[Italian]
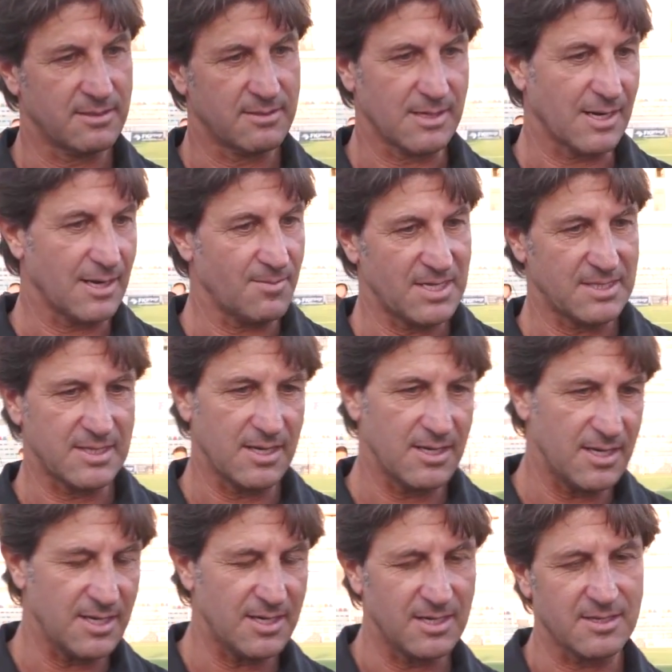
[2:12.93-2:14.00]
tra le
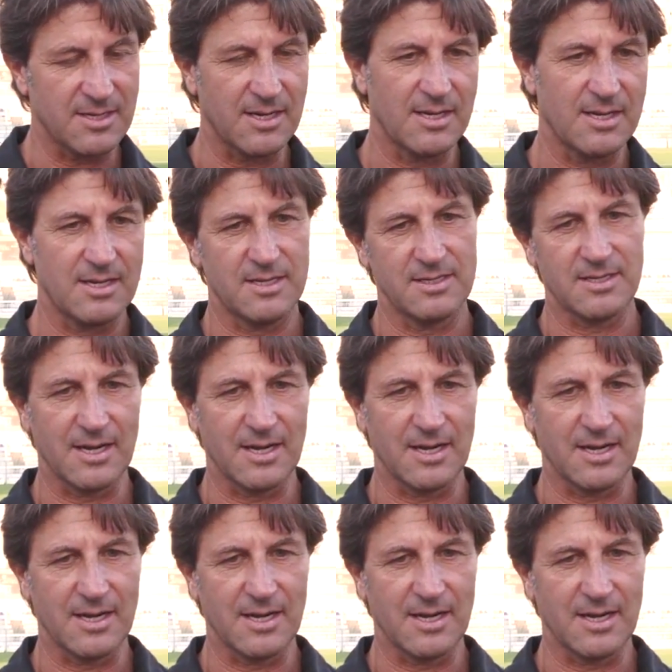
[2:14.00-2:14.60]
mezzeline, tra,